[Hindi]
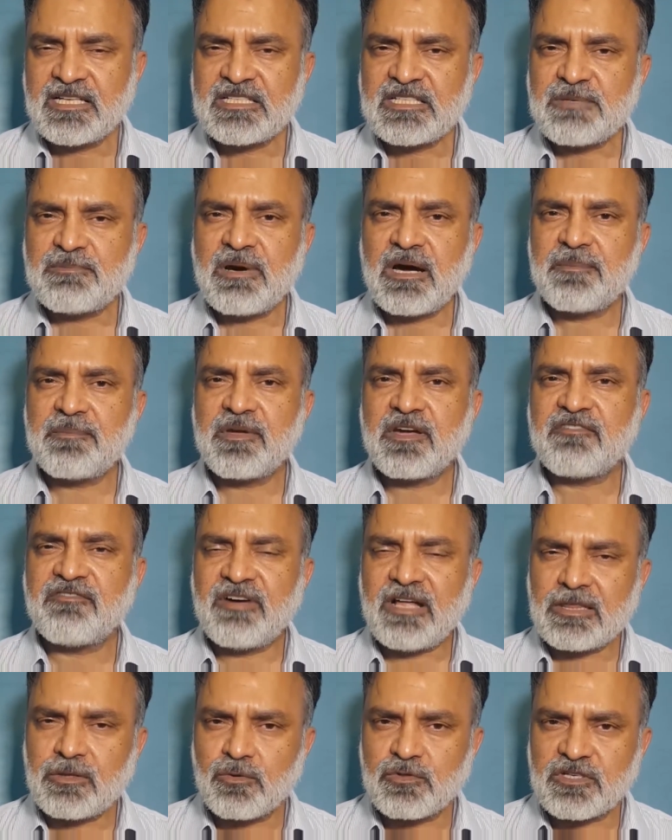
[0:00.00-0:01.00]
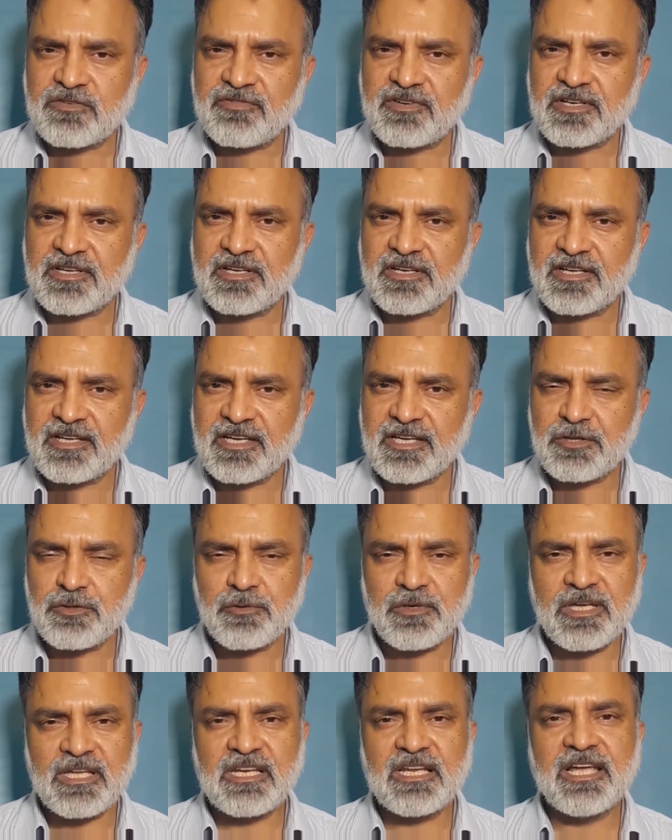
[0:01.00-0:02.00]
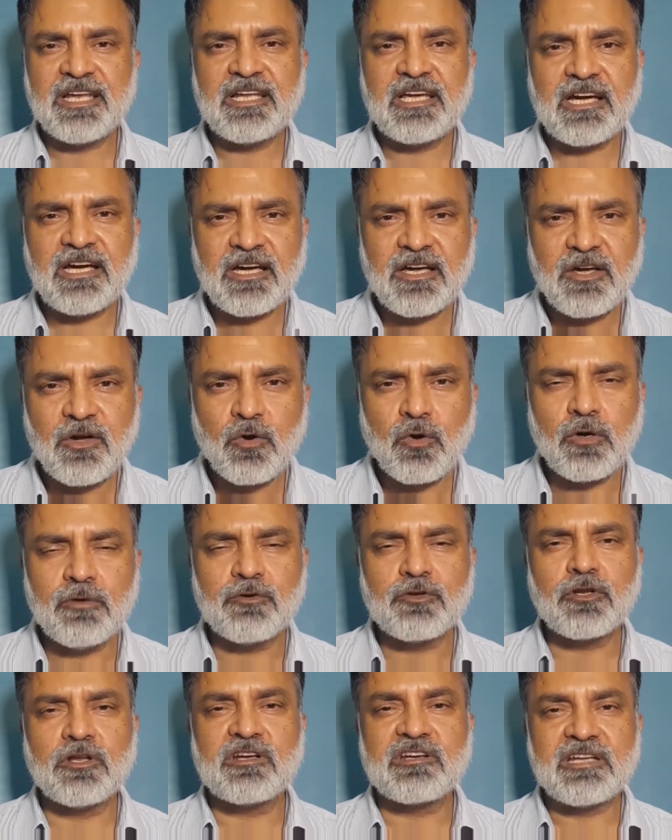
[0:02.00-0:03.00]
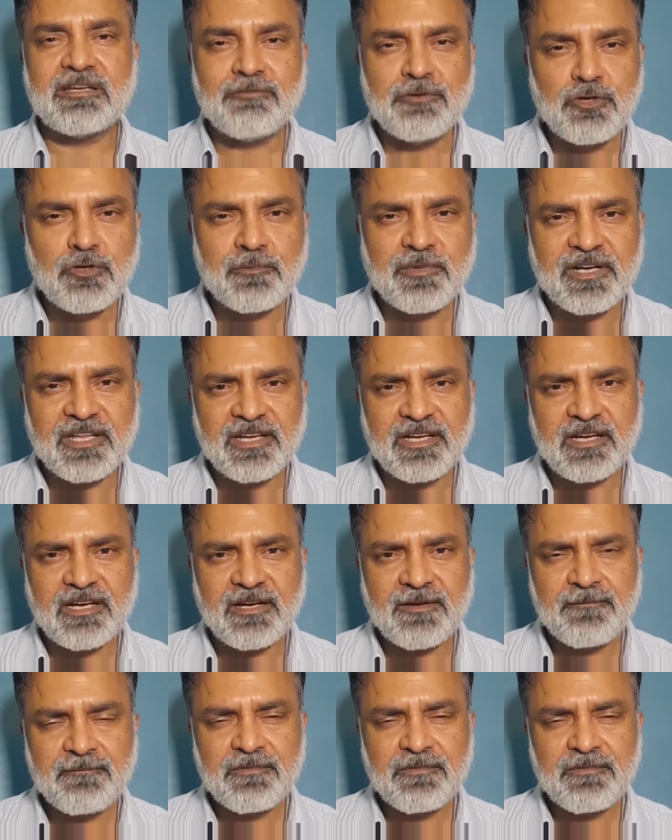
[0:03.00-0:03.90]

जब आप एक फ़ालतू सफ़र करेंगे तो एयरलाइन का ओवरऑल रेवेन्यू बढ़ेगा